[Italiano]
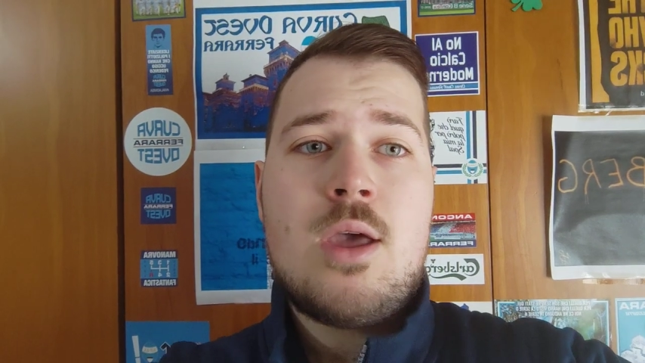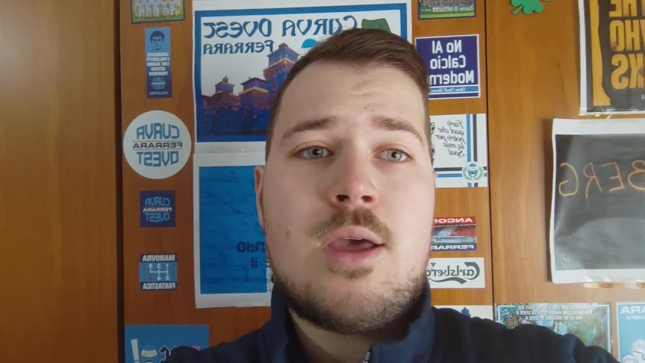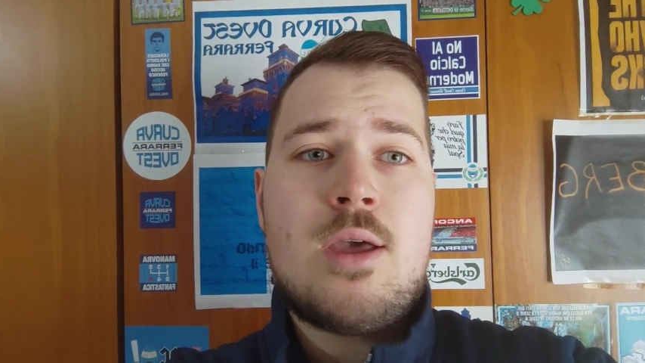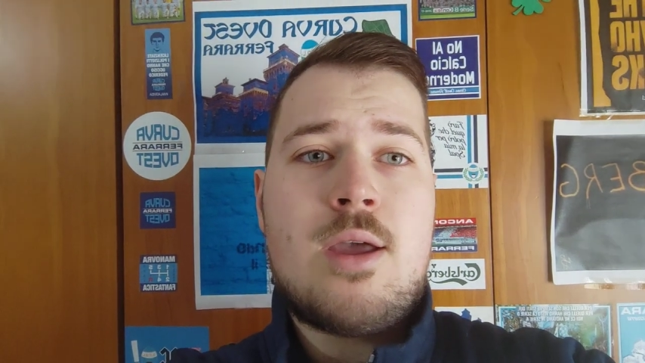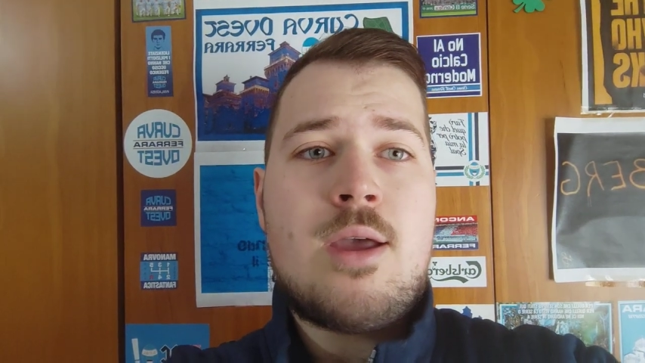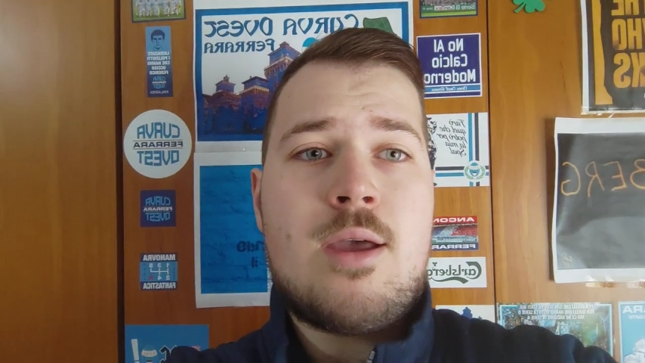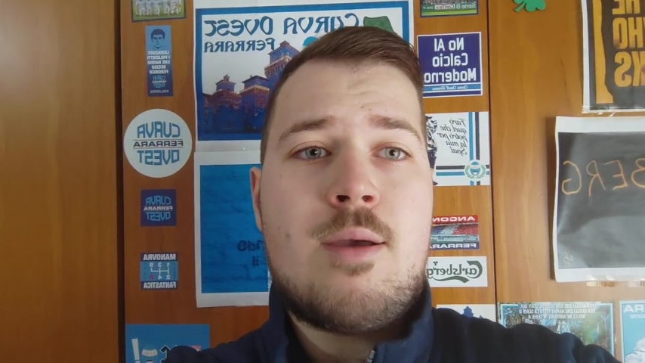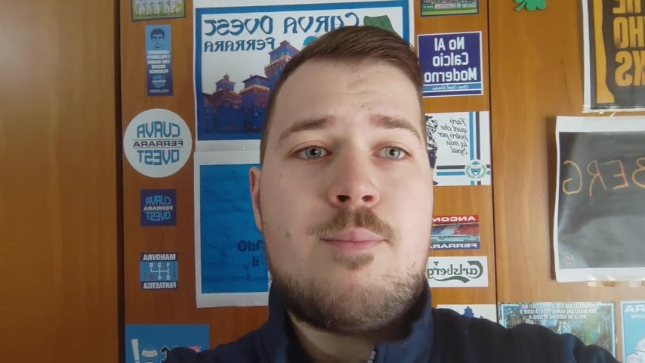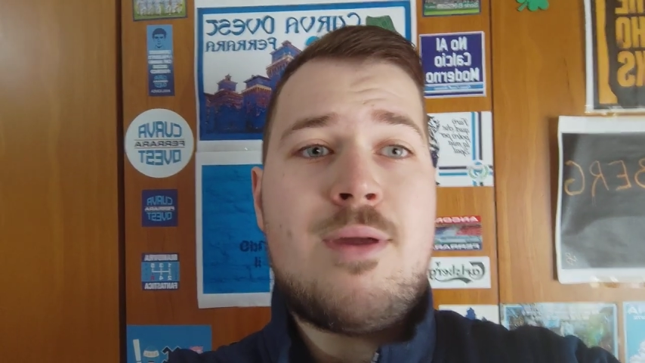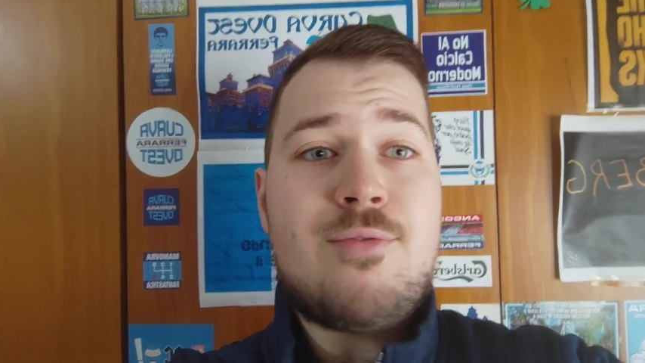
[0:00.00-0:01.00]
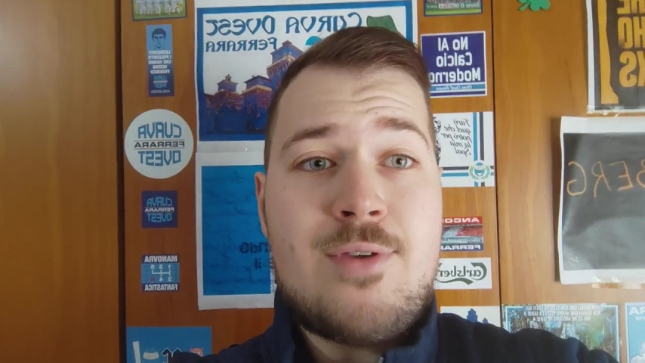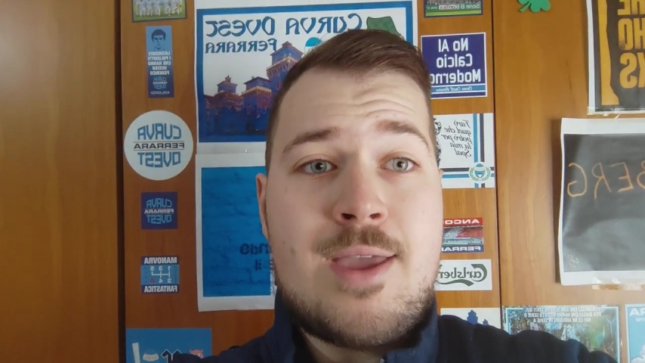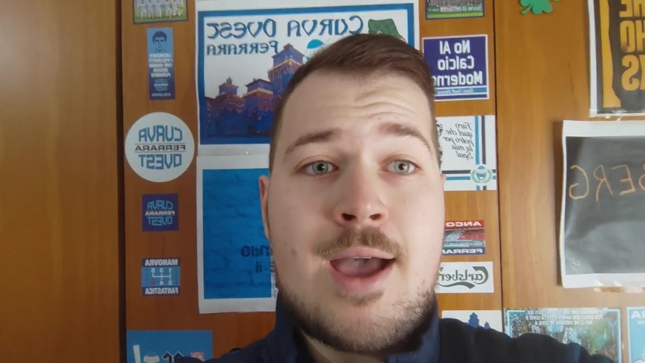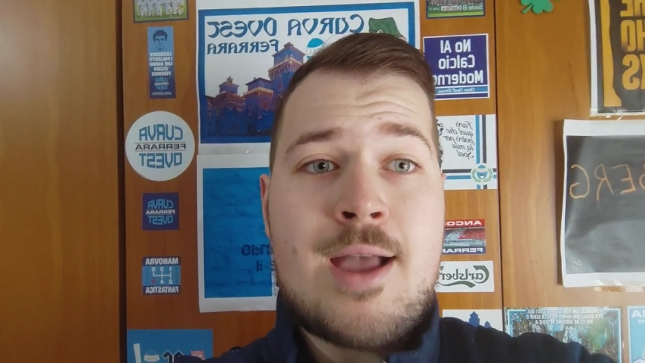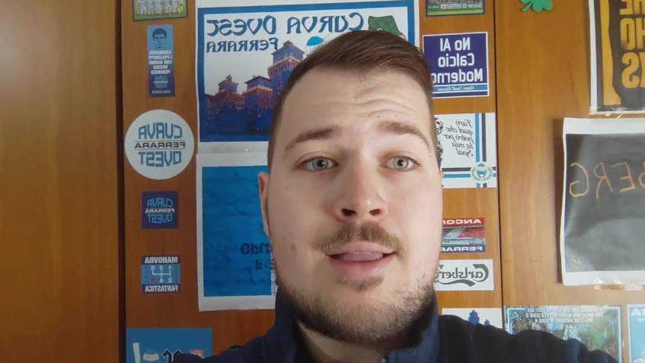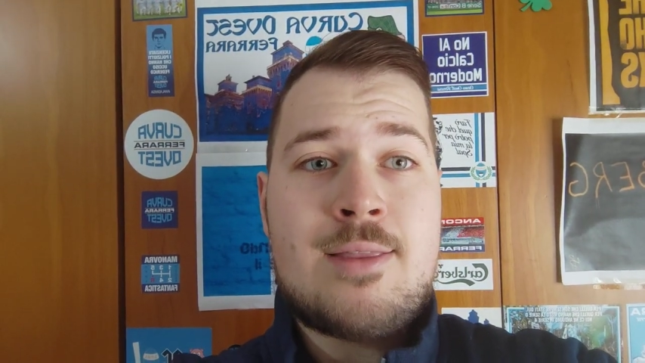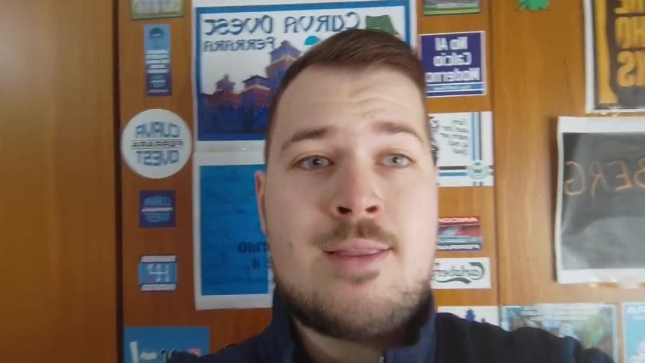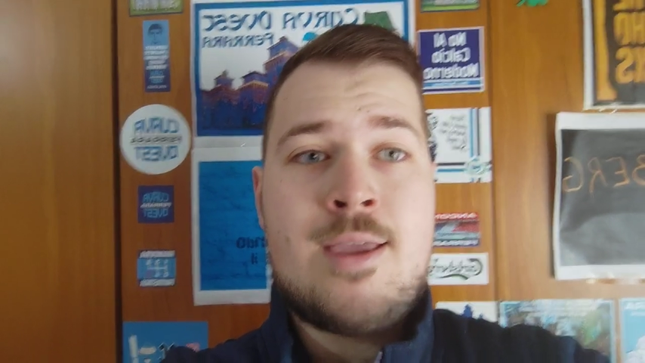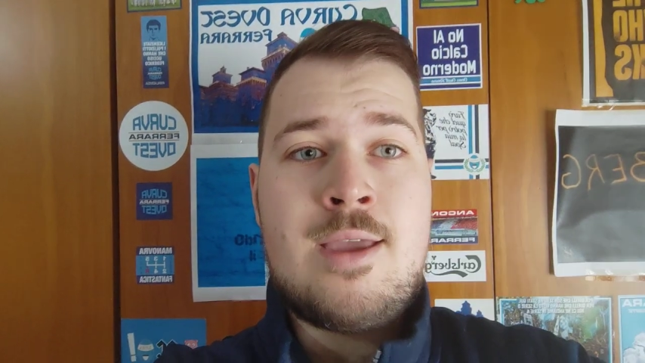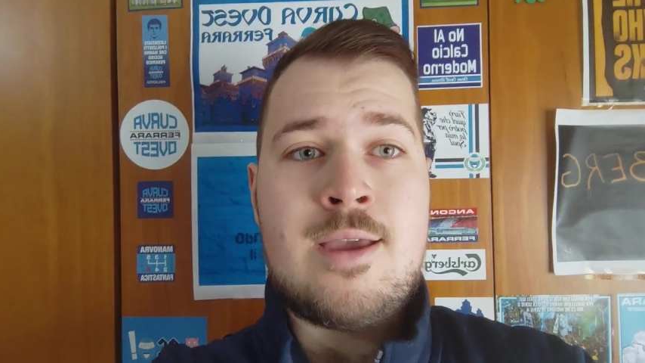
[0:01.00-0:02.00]
eh, per, via
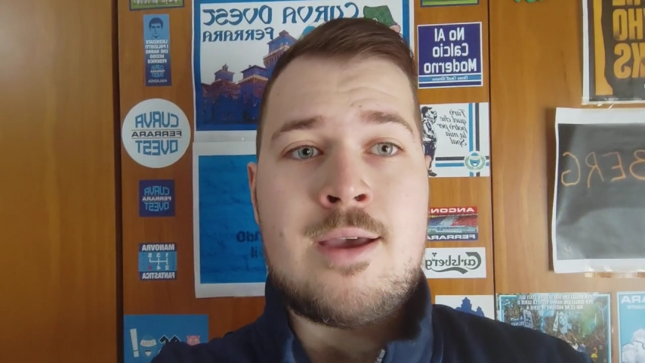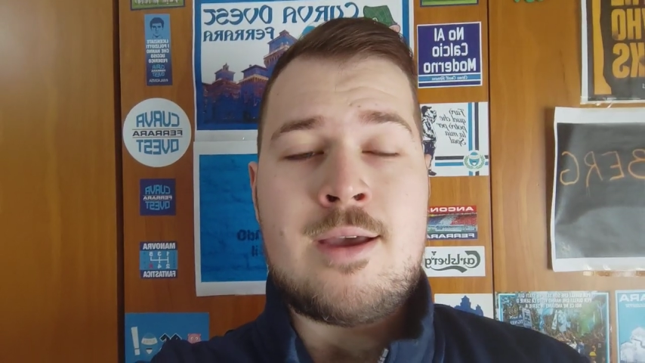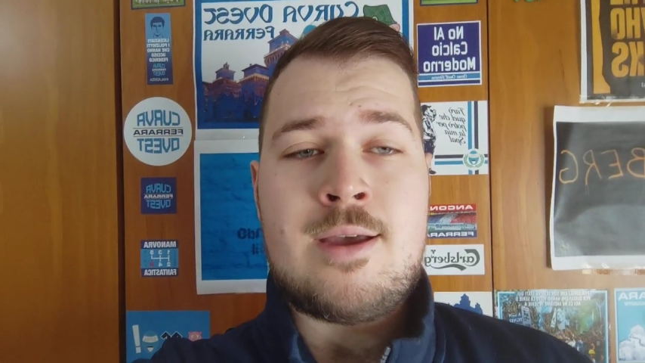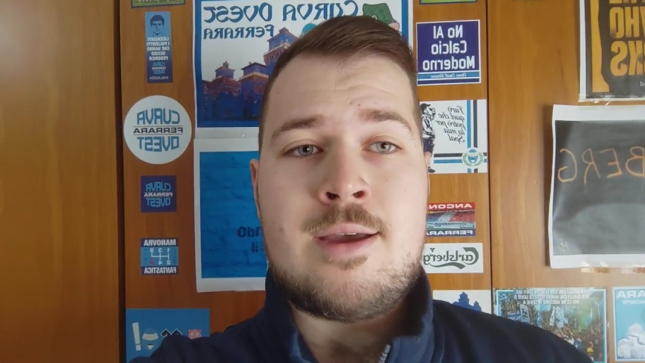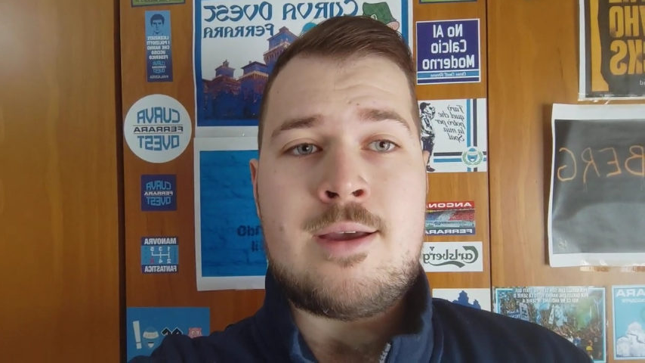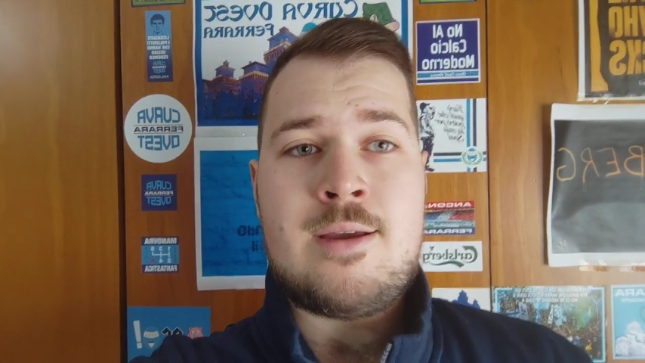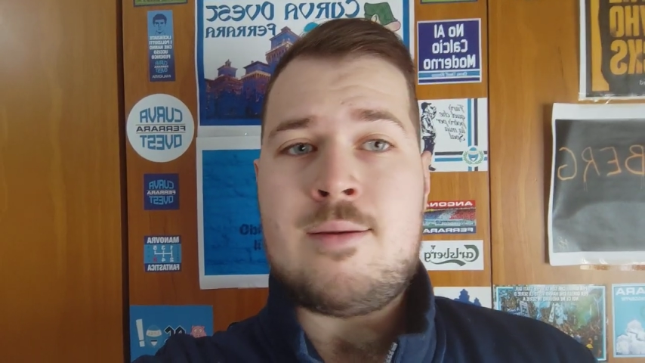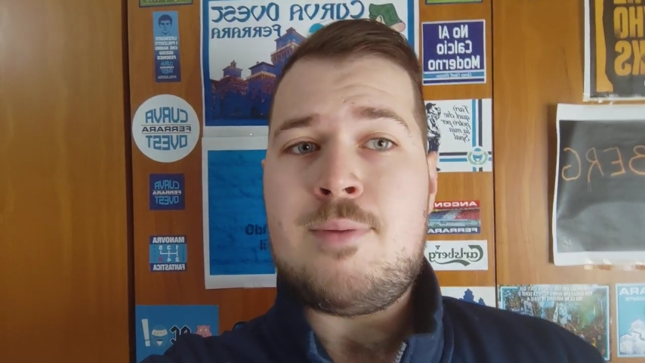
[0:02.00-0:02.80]
di, eh,